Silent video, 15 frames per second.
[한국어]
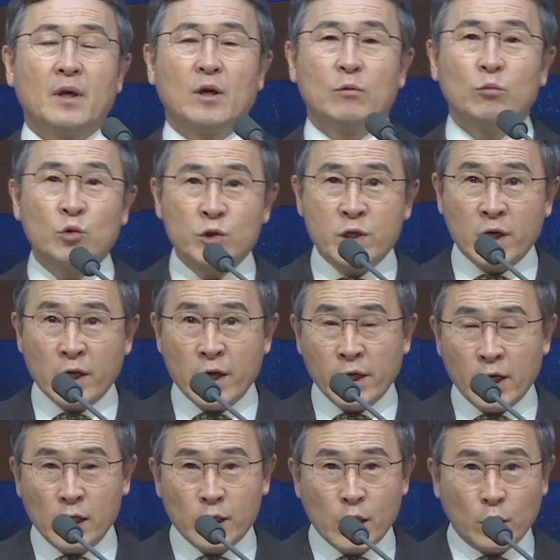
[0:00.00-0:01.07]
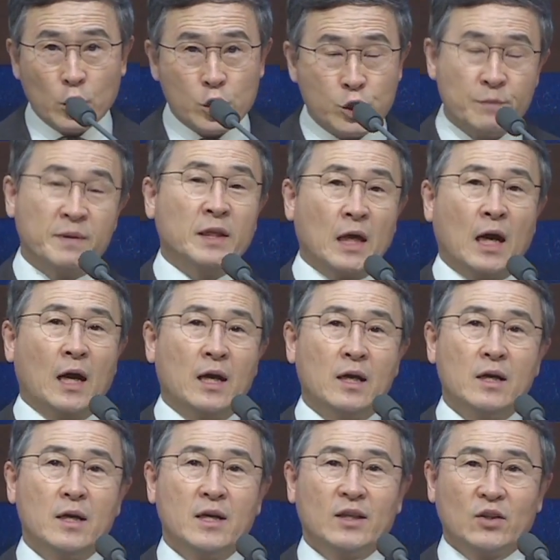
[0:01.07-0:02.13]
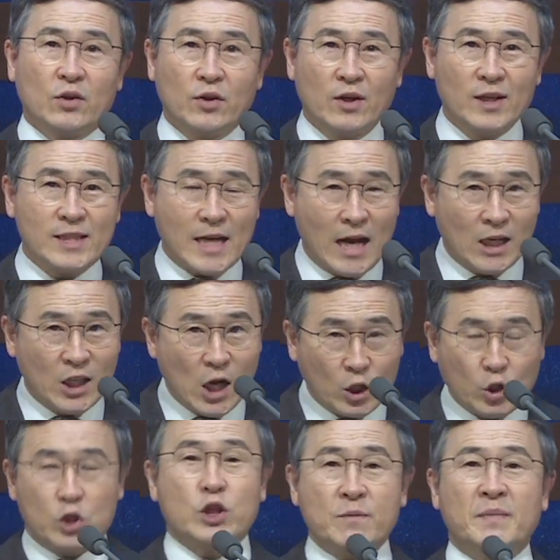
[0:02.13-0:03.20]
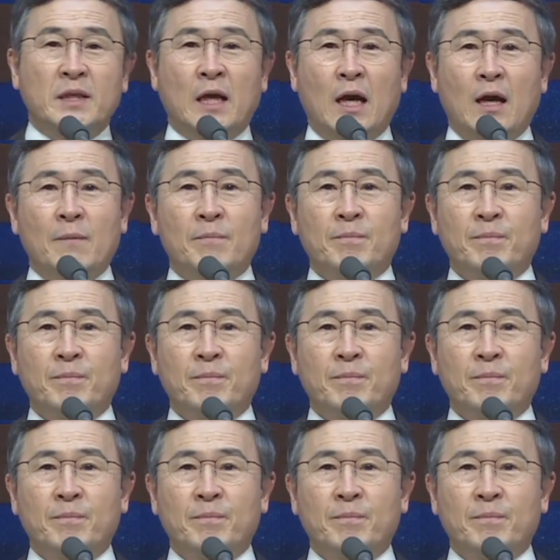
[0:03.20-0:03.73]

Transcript: 문제가 해결될 것입니다. 더 잘 될 것입니다.